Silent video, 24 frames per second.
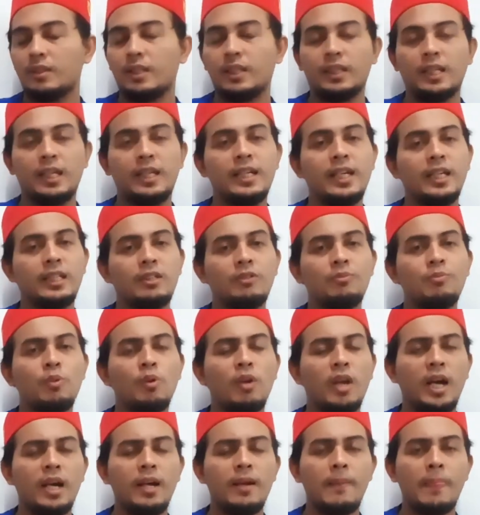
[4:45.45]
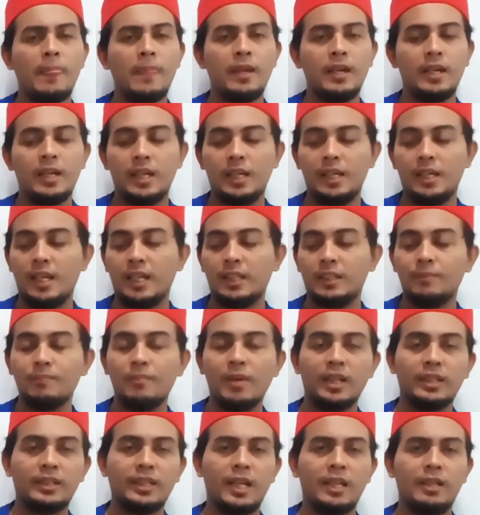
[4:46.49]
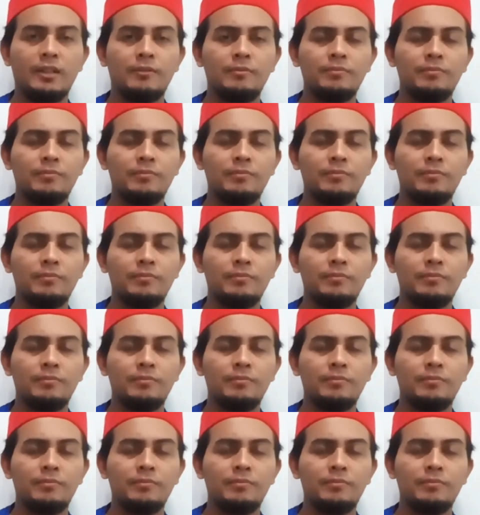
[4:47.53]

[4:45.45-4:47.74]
Kita lihat pula, inilah jembatan